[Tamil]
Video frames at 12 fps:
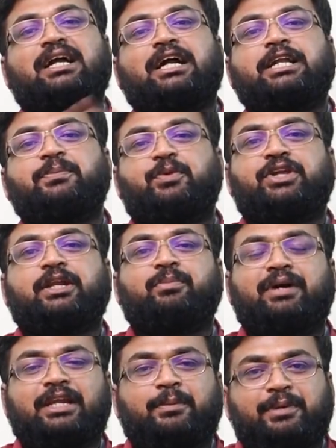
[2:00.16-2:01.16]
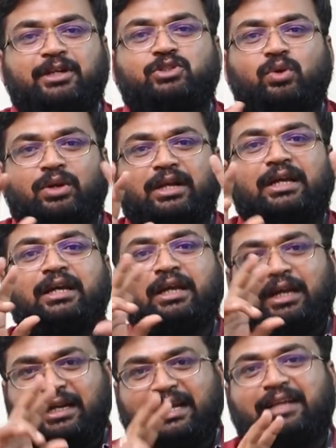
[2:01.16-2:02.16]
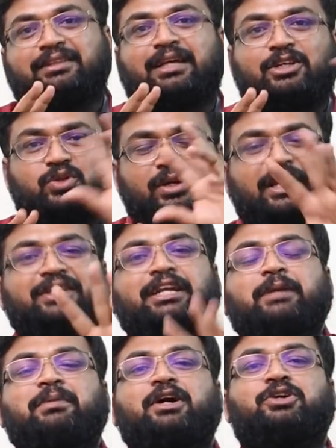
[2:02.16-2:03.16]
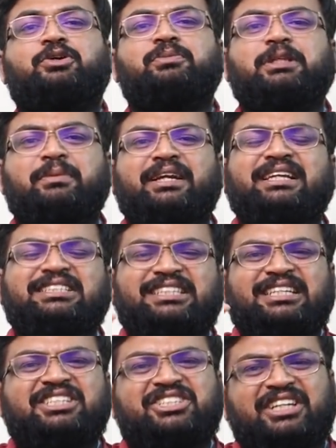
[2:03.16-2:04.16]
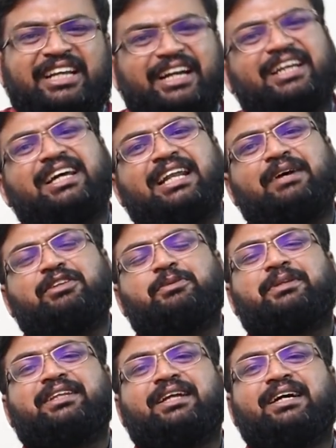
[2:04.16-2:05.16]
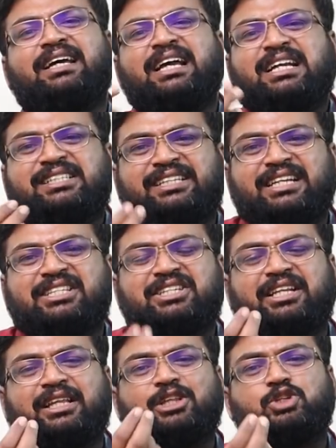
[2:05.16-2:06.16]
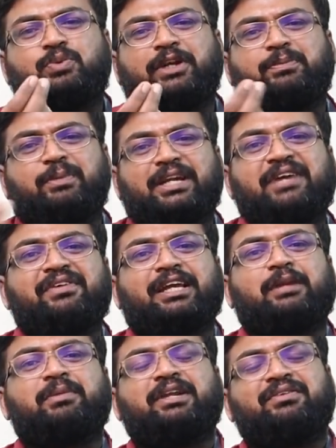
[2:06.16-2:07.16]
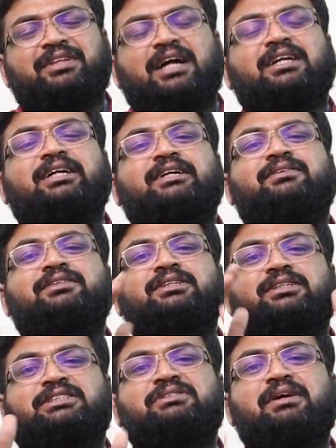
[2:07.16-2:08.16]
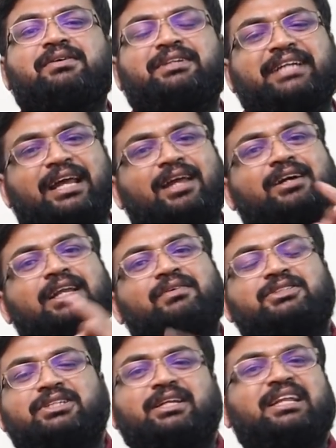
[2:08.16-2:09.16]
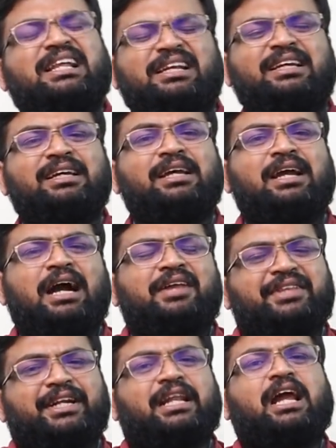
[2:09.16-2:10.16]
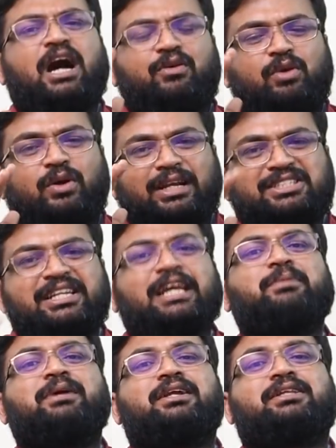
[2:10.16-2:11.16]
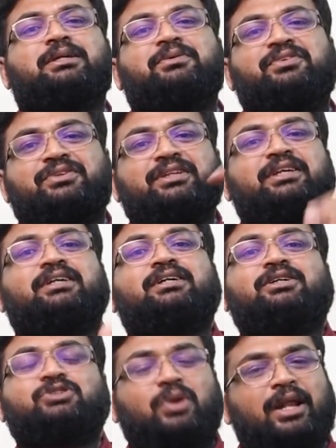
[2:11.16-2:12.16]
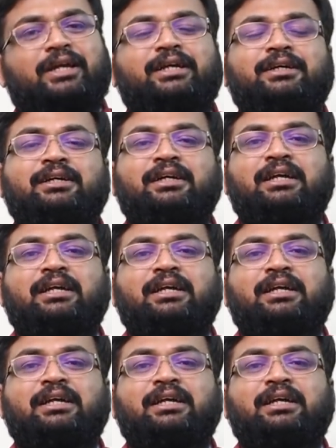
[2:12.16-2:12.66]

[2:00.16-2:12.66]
நான் கட்டி பிடிக்கிற மாதிரி அப்படின்னு சொல்கிற நயன்தாரா சொல்கிற அந்த இடமாகட்டும் இந்த மாதிரி சின்ன சின்ன இடங்கள்லாம் வந்து பார்த்திங்கன்னா சின்ன சின்னதாக அந்த ஸ்வீட் மிட்டாய் வைக்கிற மாதிரி வந்து அங்கங்கே வந்து சிவா வந்து டைலாக்கள் வச்சுருக்கிறாரு அந்த இடம்லாம் அவ்வளோ ரசிக்கிற மாதிரி இருக்குது அப்படின்னு வந்து சொல்லாங்க